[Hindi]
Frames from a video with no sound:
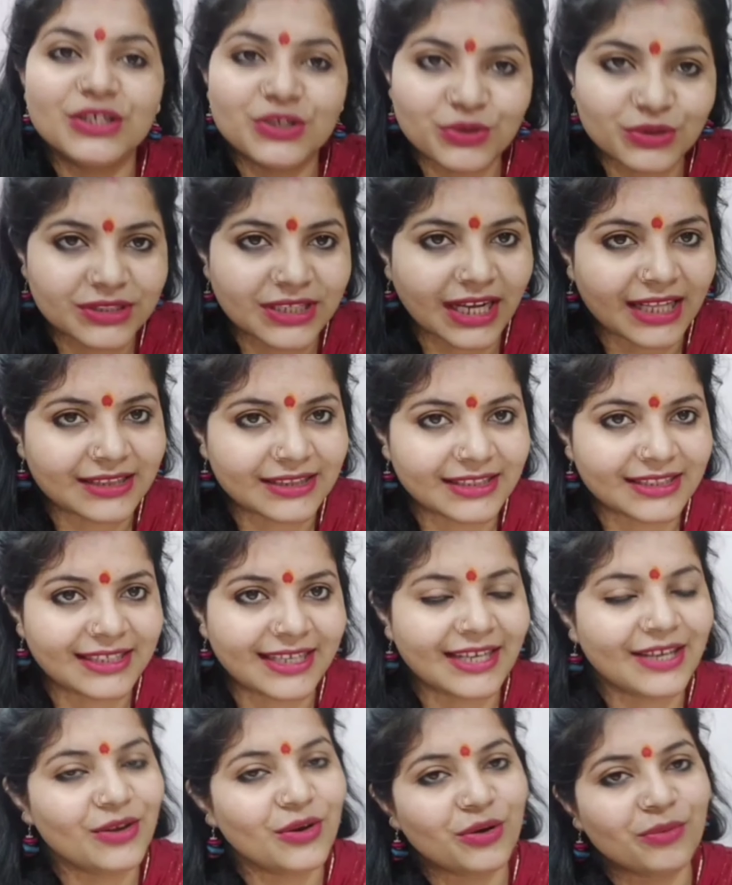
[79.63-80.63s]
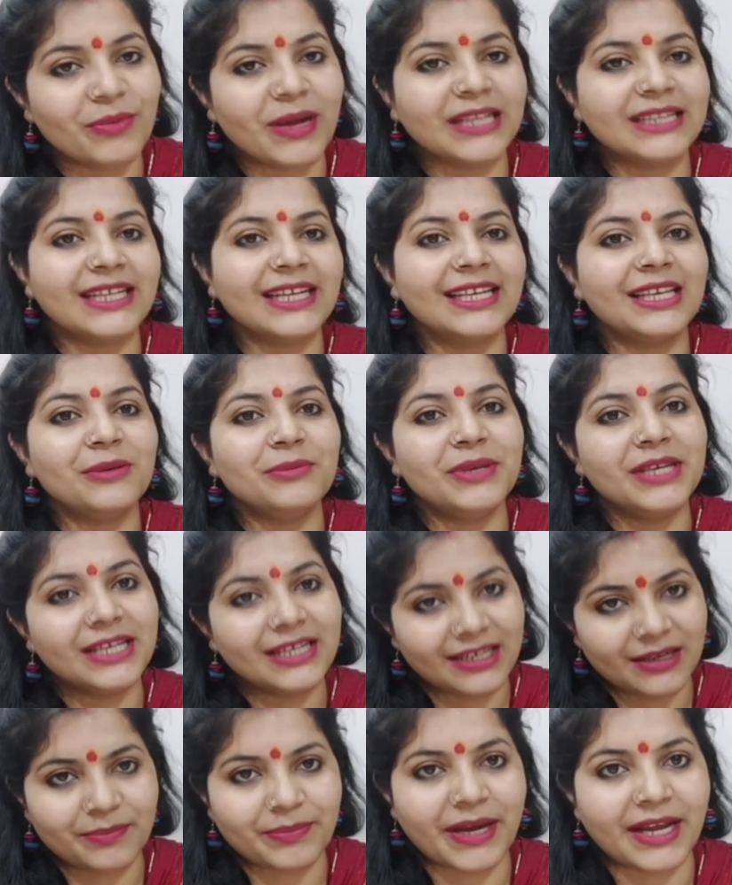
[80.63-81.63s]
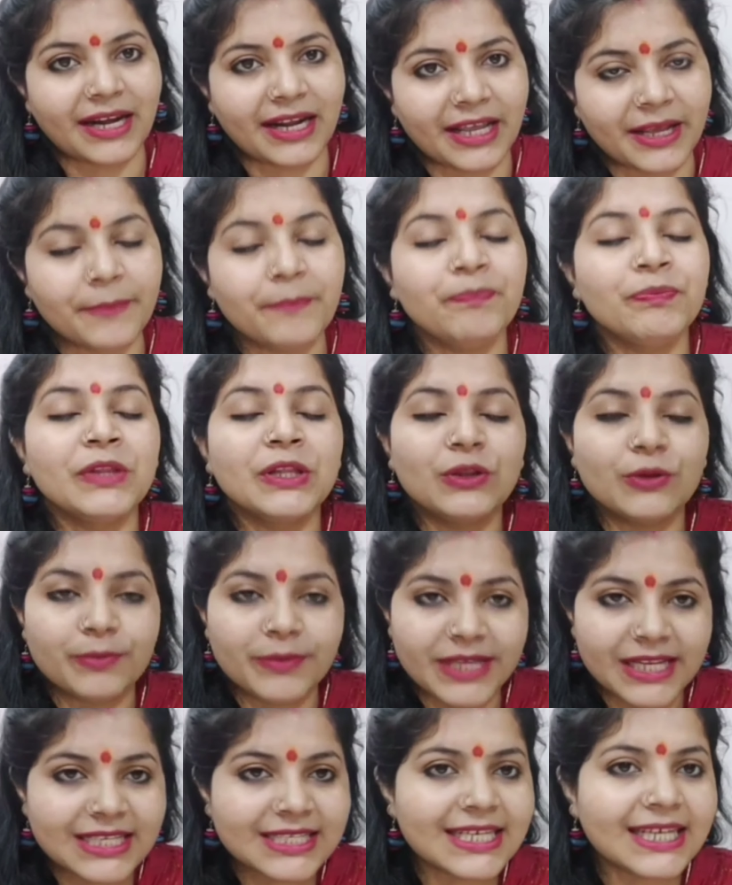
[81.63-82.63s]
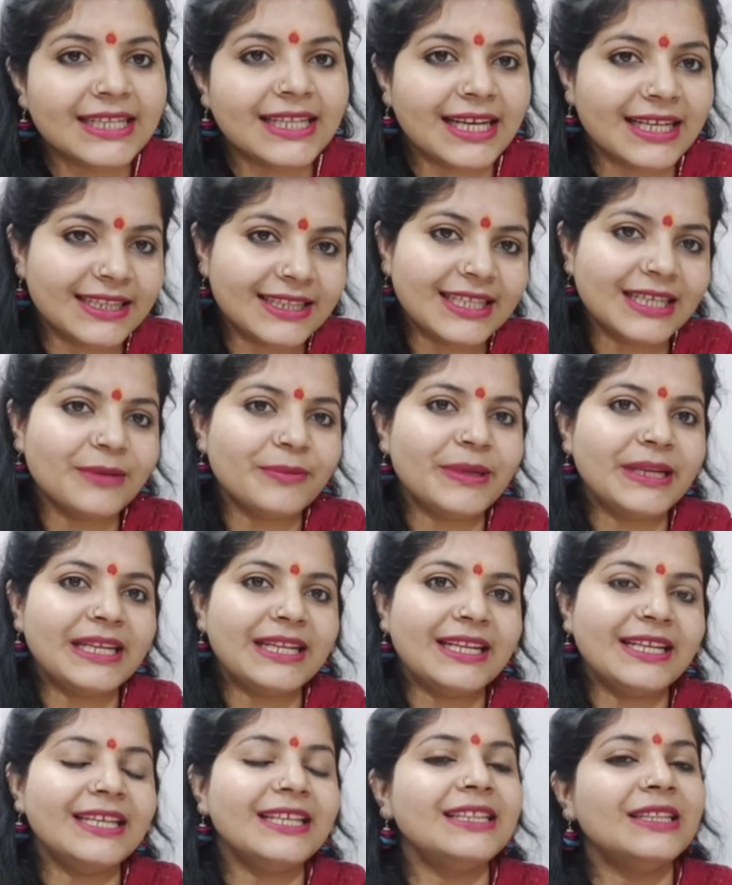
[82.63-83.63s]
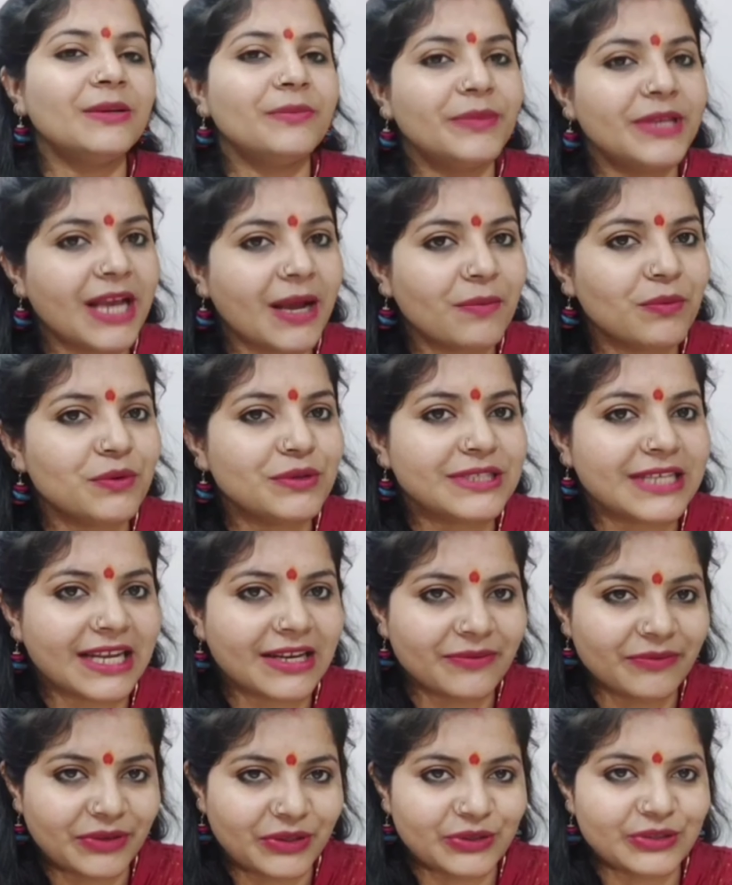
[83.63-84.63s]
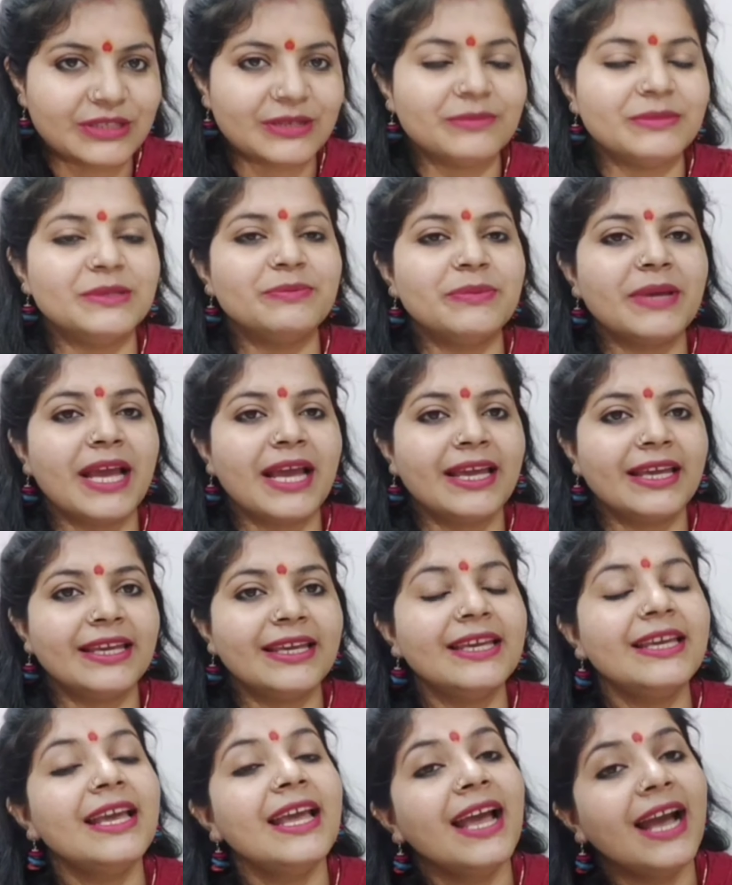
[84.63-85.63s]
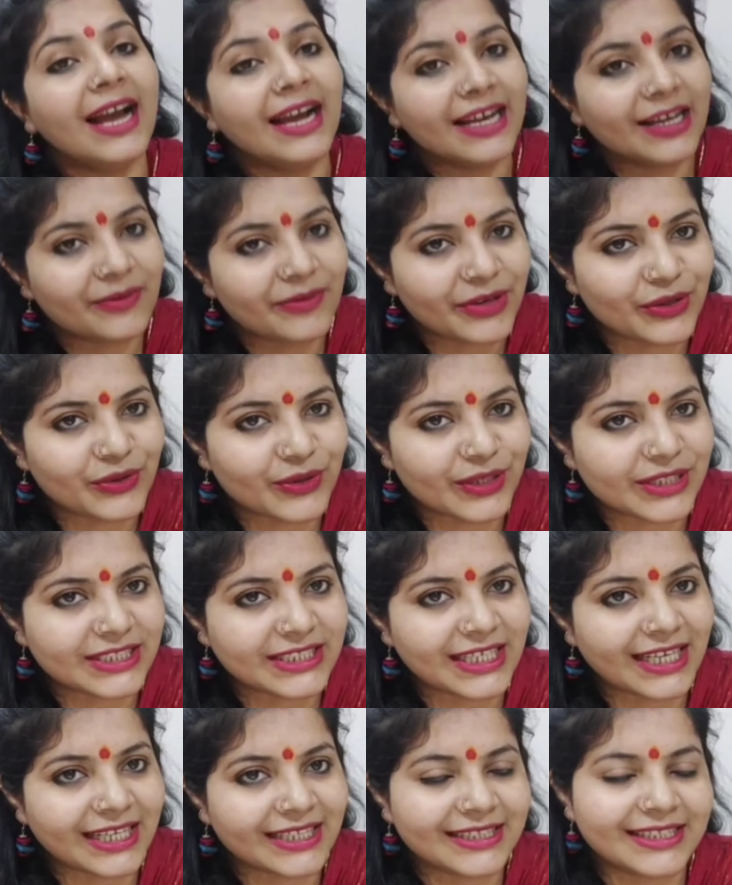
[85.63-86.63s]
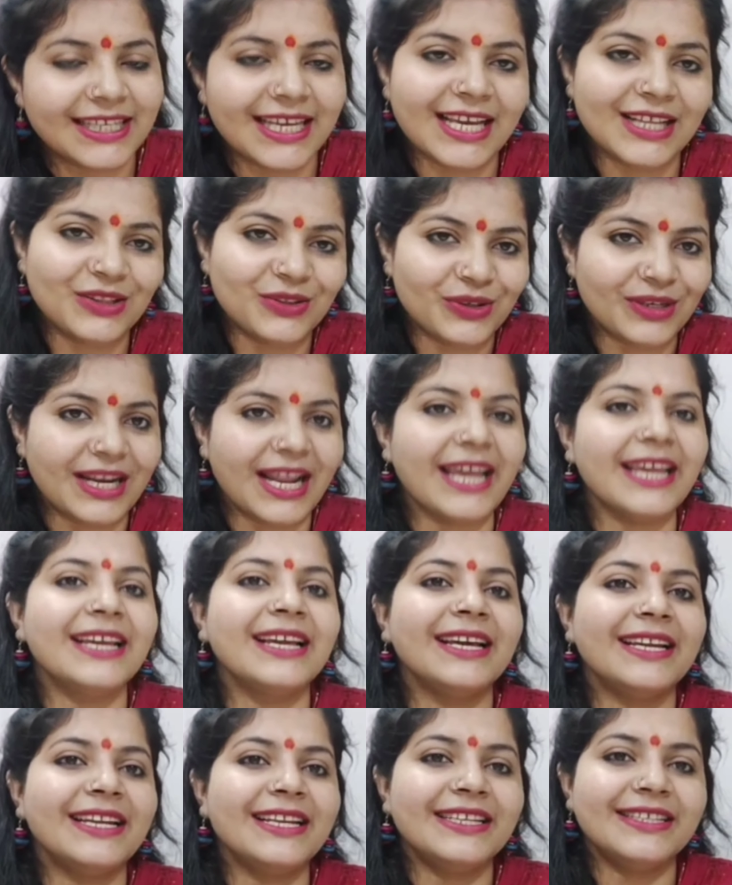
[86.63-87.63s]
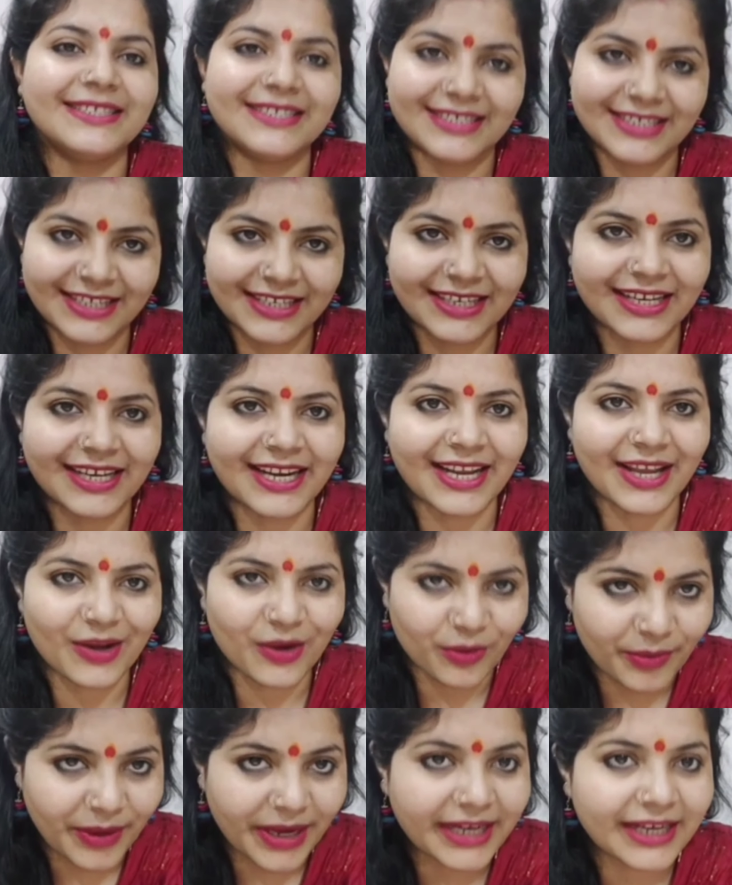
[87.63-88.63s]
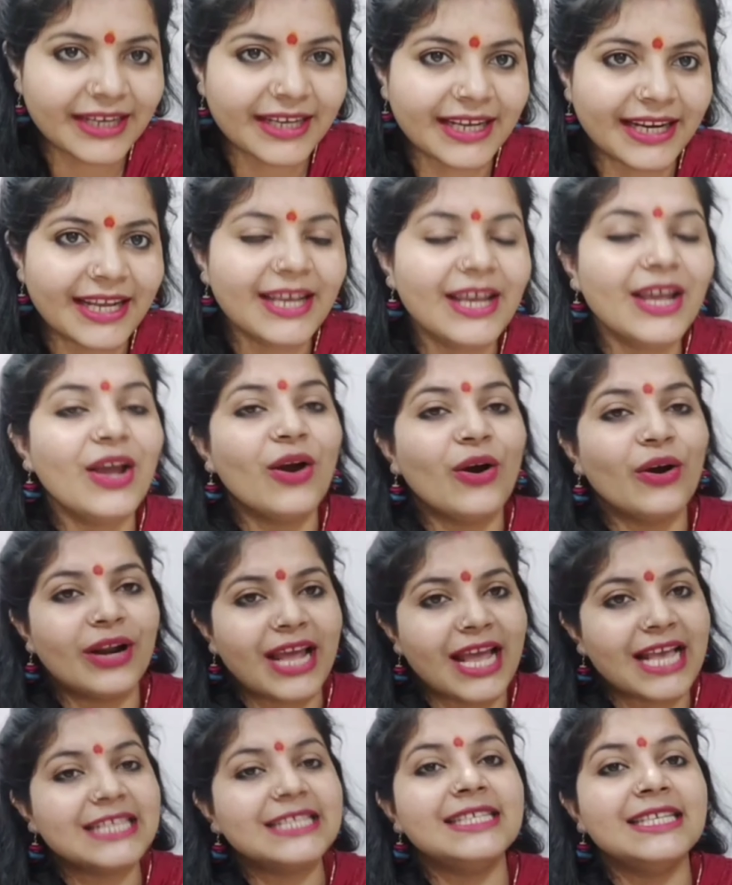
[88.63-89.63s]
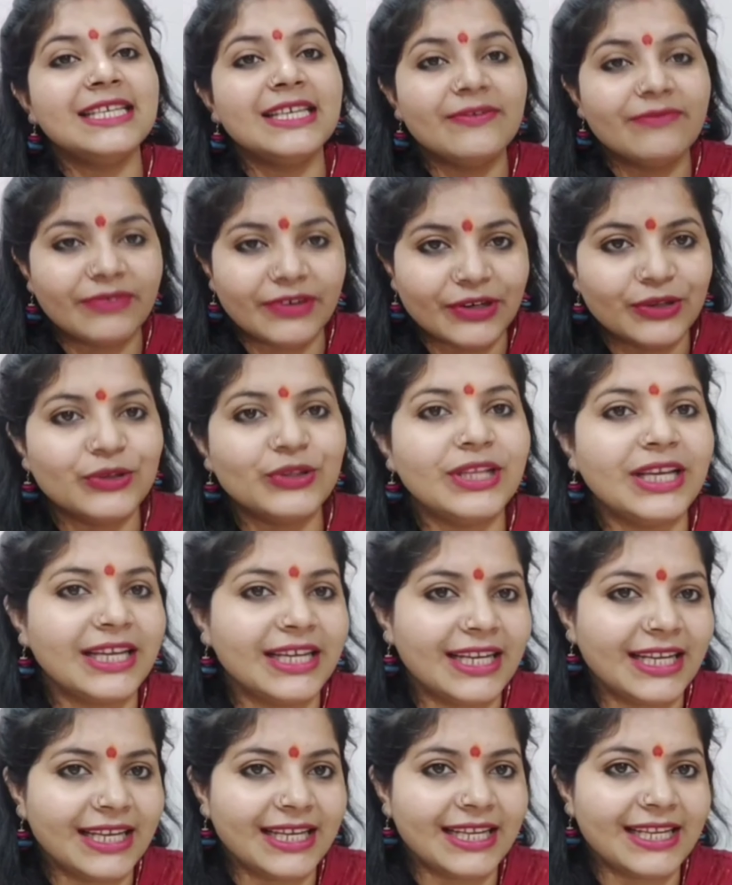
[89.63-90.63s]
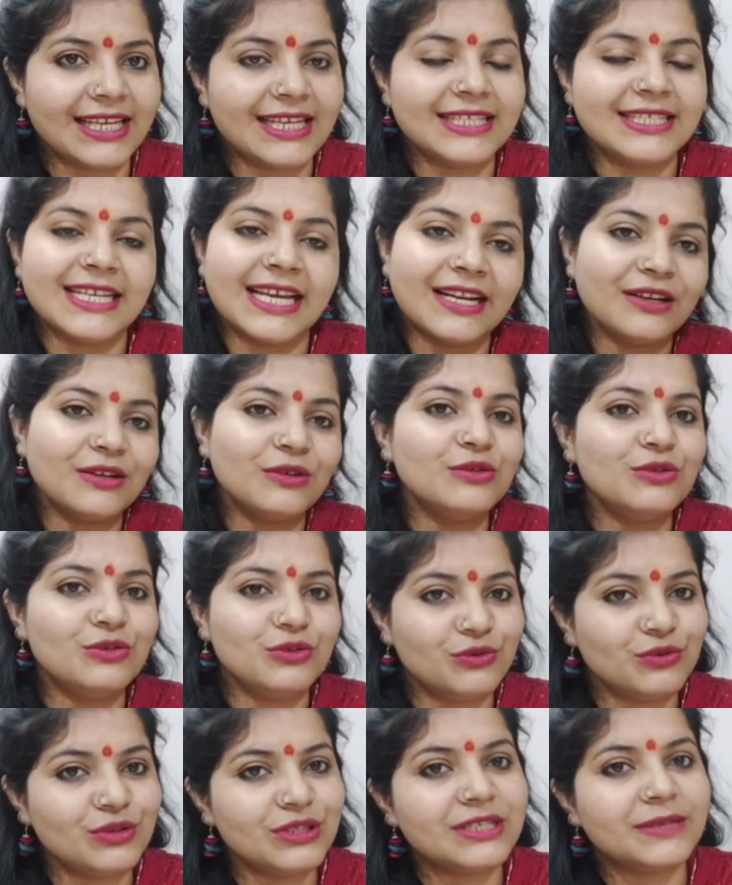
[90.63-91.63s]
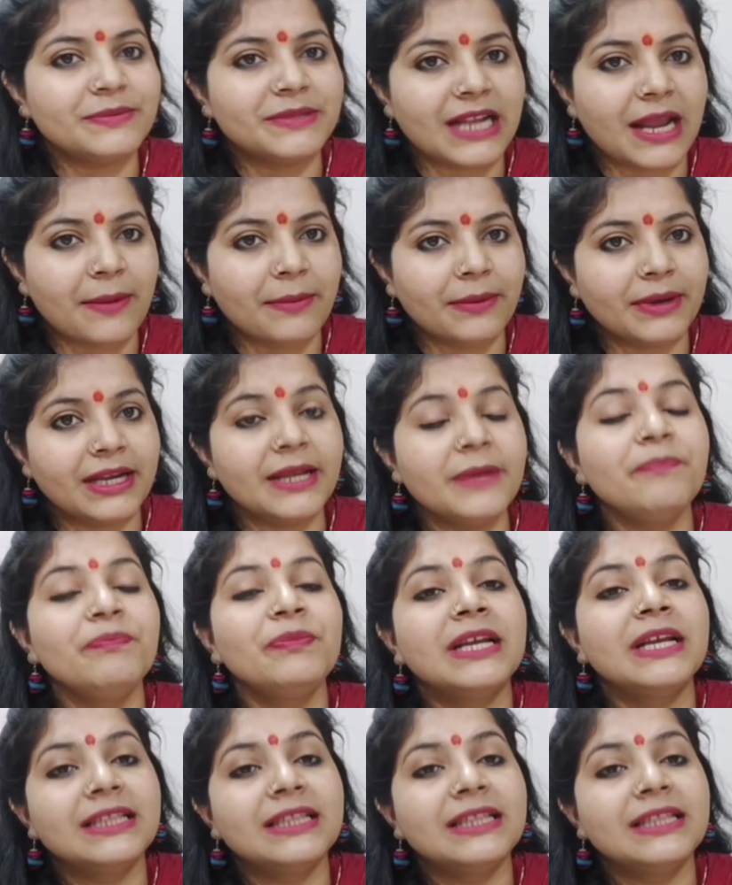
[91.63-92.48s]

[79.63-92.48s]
सुख शांति रहे और माता की भी कृपा रहे तो मेरे साथ अंत तक बने रहिए तभी आपको सारी वीडियो समझ में आएगी अगर वीडियो अच्छी लगती है तो लाइक करें शेयर करें कमेंट करें और ऐसी ही वीडियो देखने के लिए चैनल को ज़रूर सब्सक्राइब करें